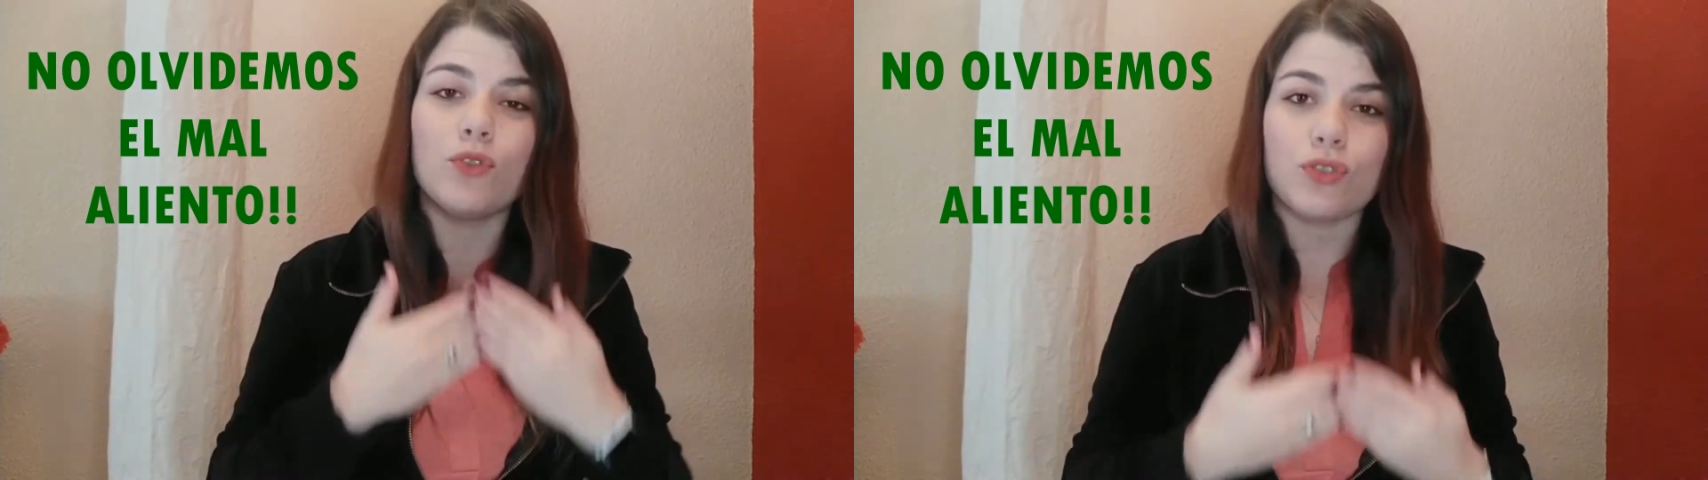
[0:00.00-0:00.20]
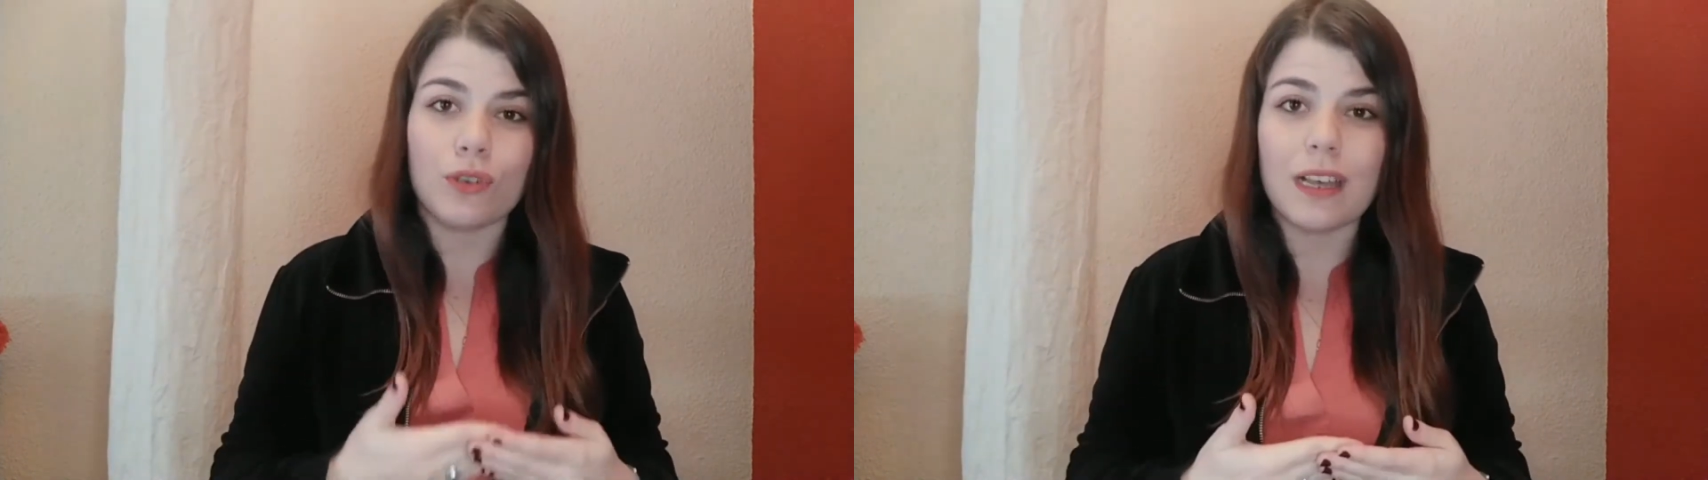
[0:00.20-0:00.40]

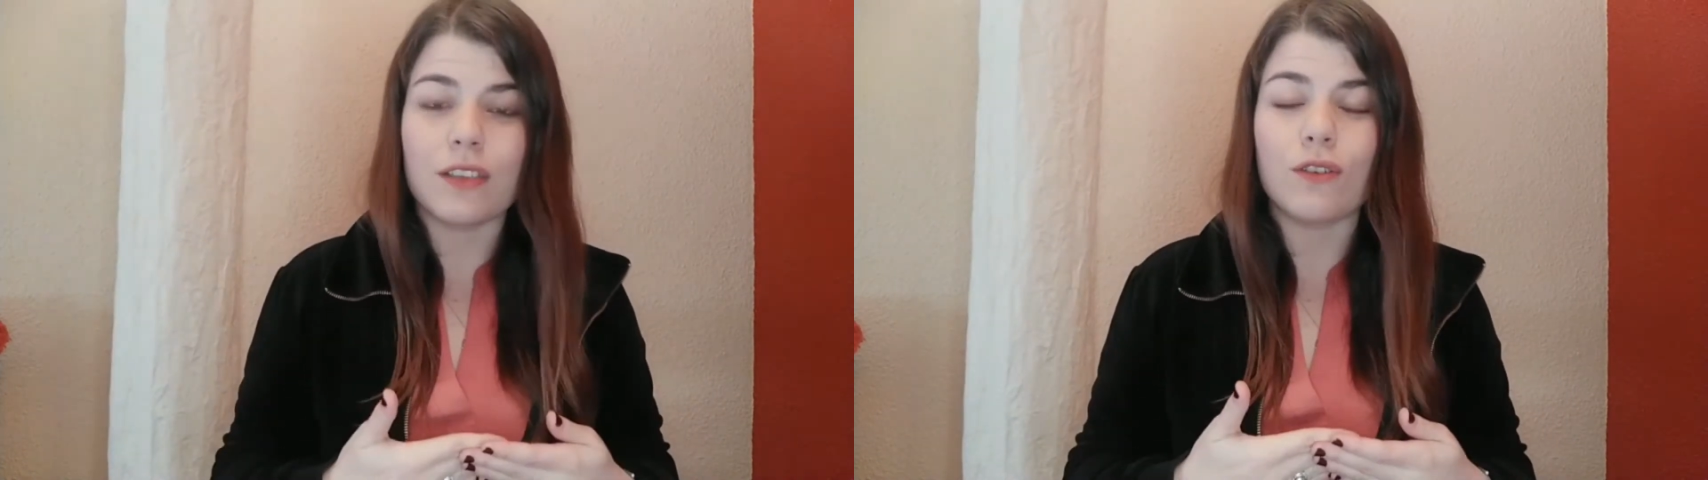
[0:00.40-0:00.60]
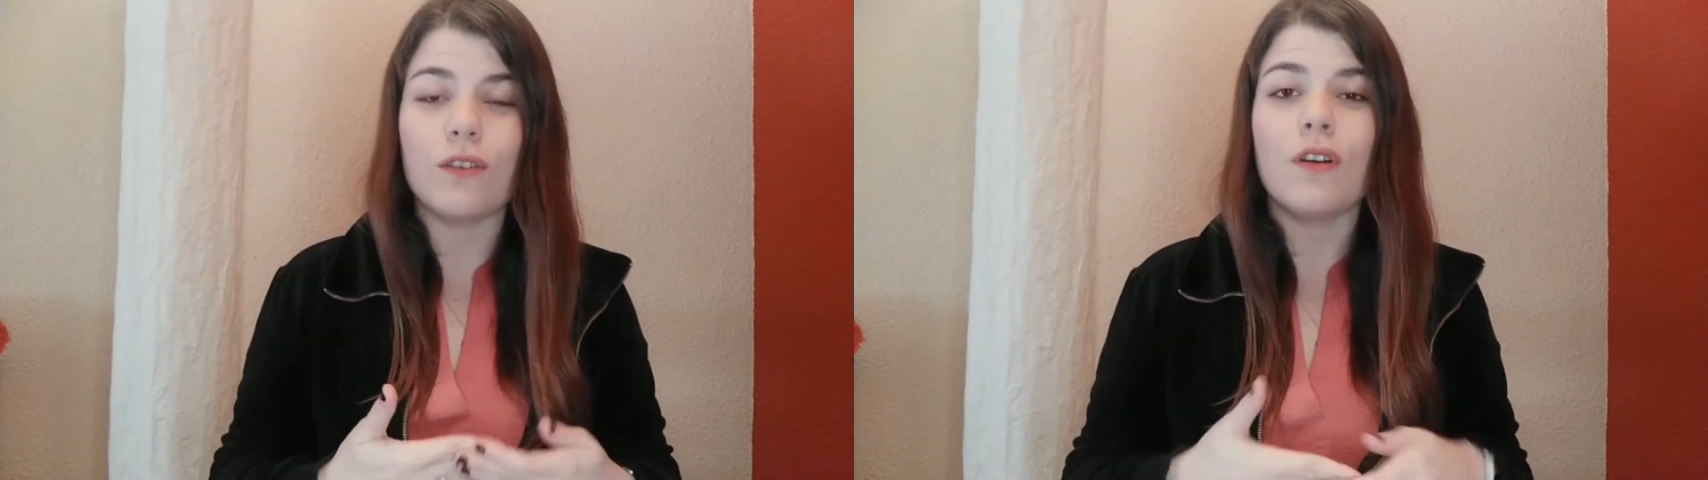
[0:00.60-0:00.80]
mucho
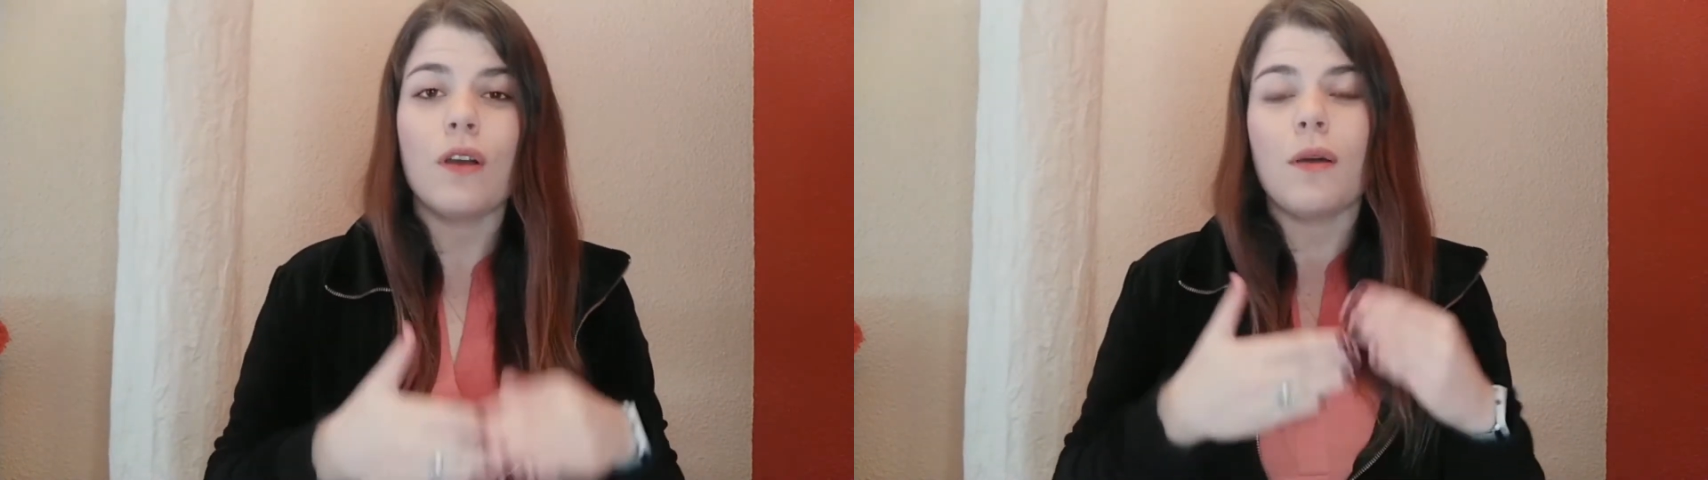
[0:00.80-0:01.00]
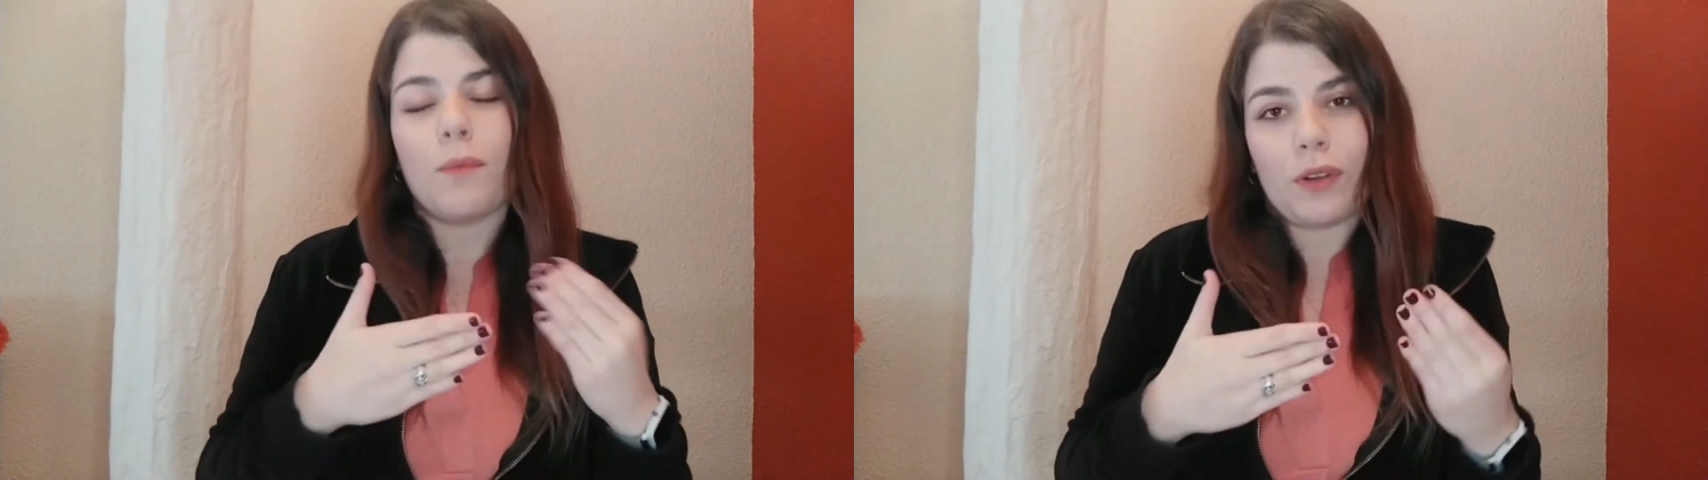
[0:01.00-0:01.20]
daño
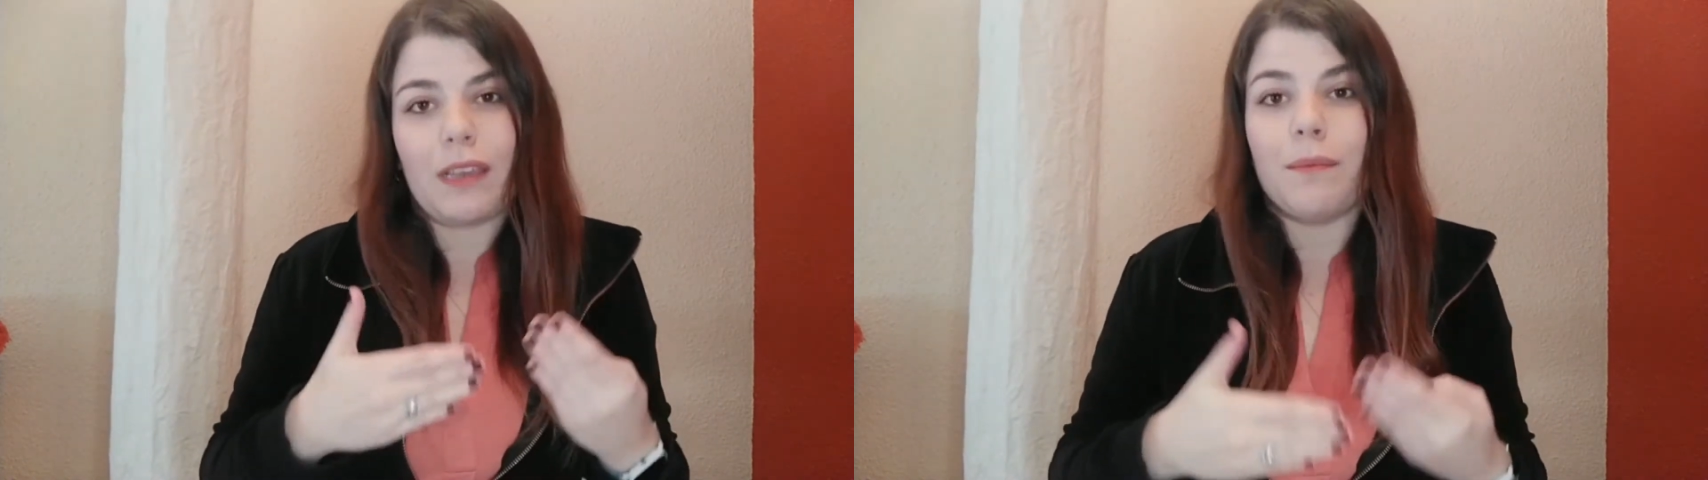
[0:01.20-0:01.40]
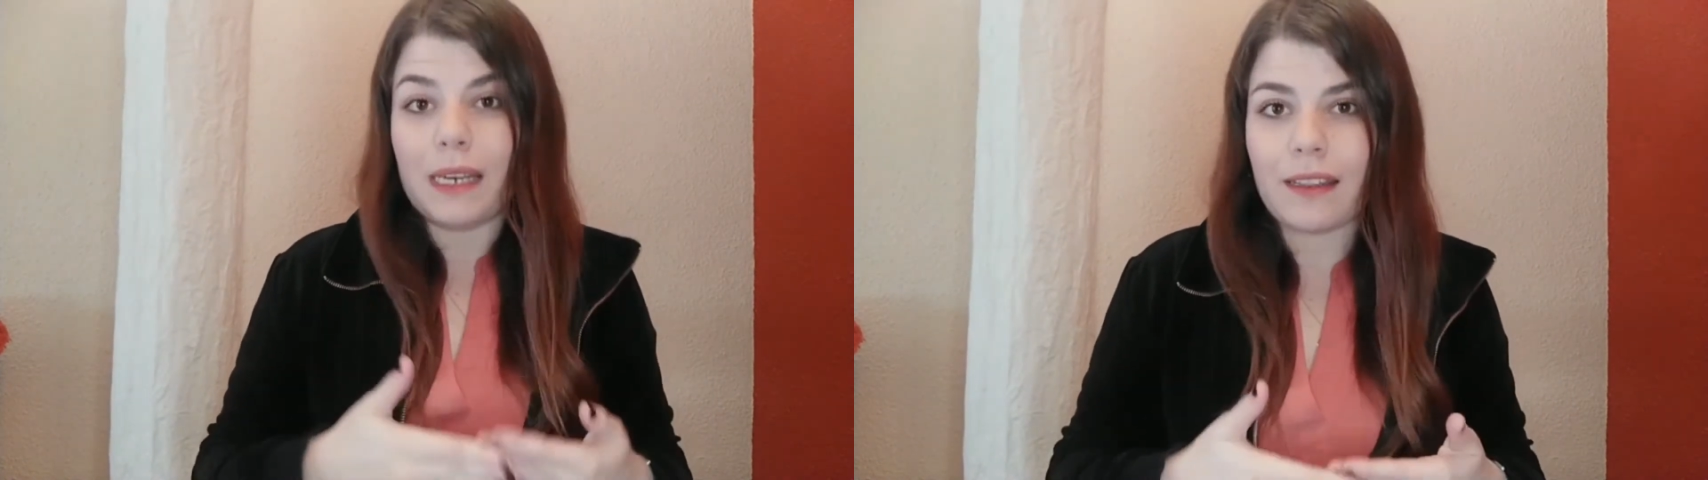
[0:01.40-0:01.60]

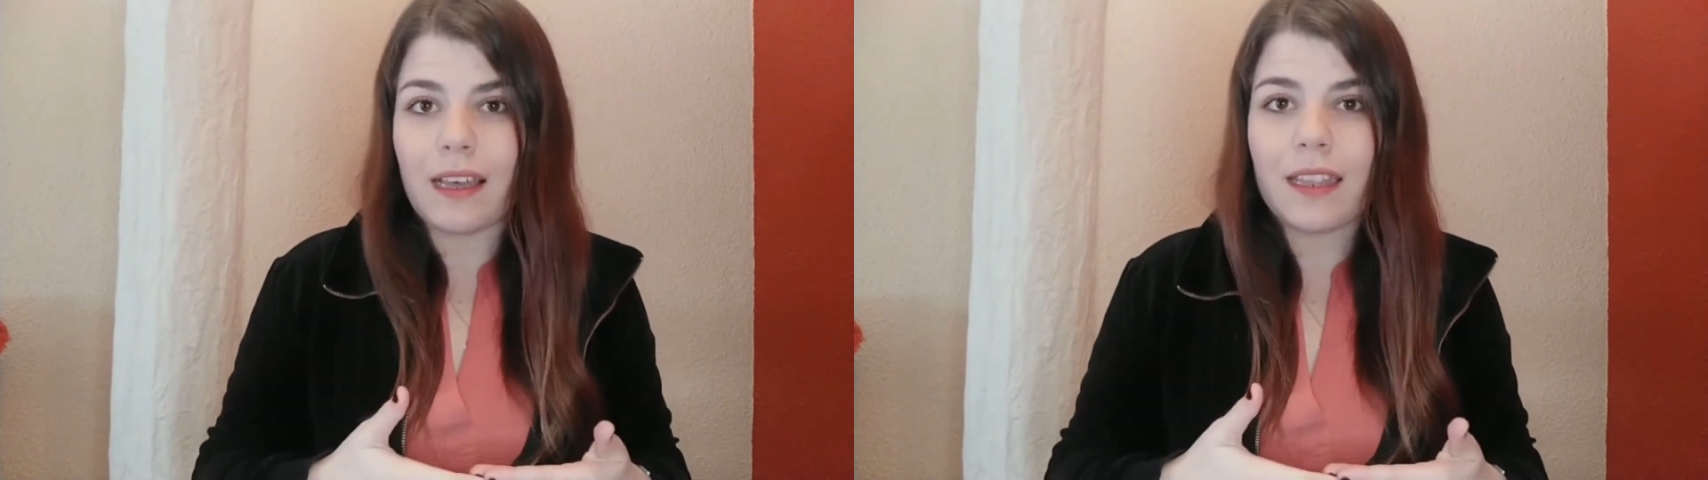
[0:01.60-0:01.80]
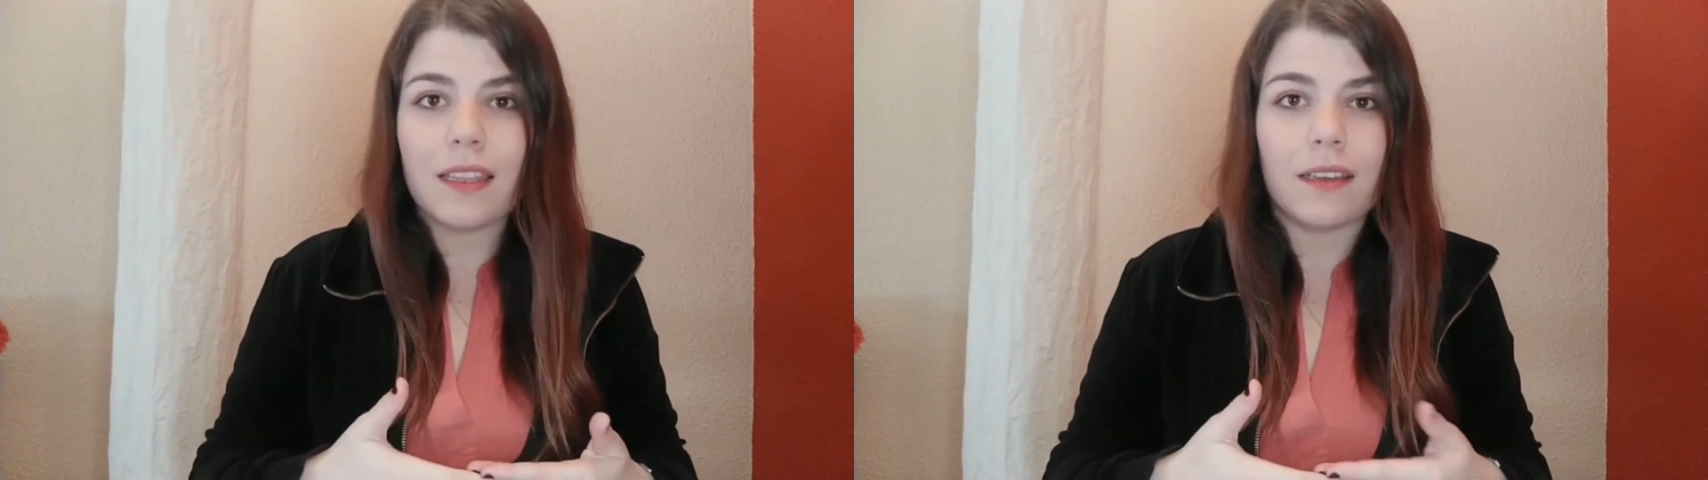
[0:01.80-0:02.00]
porque en
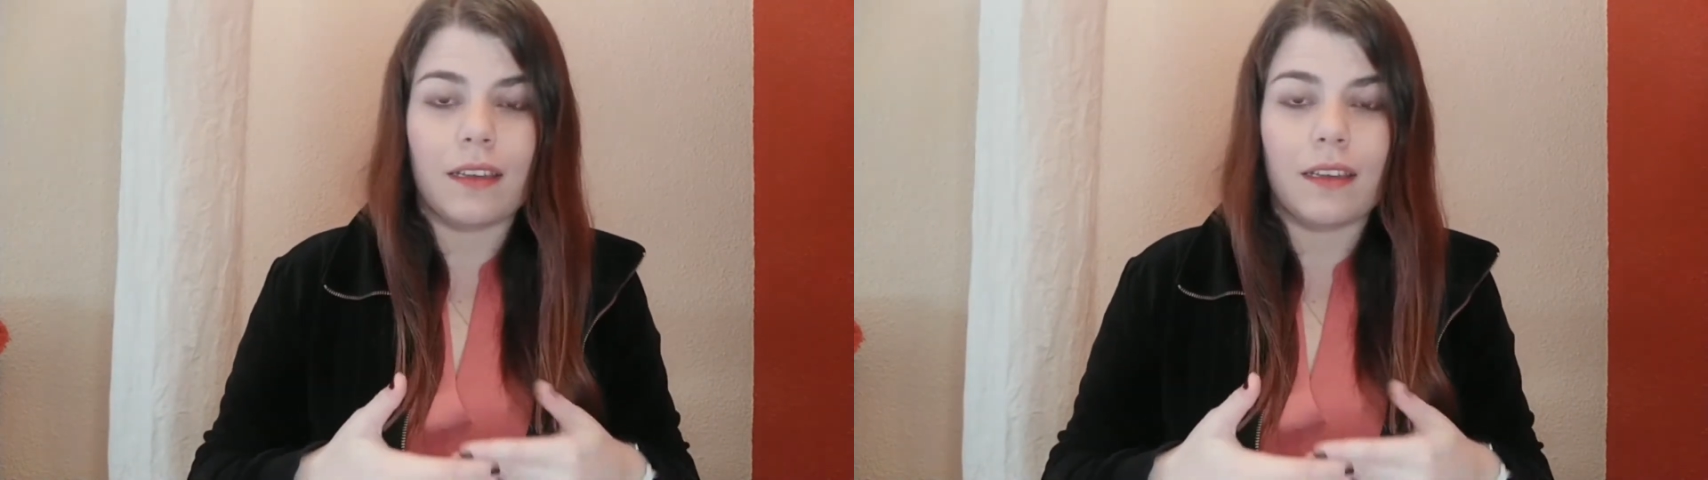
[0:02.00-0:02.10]
verdad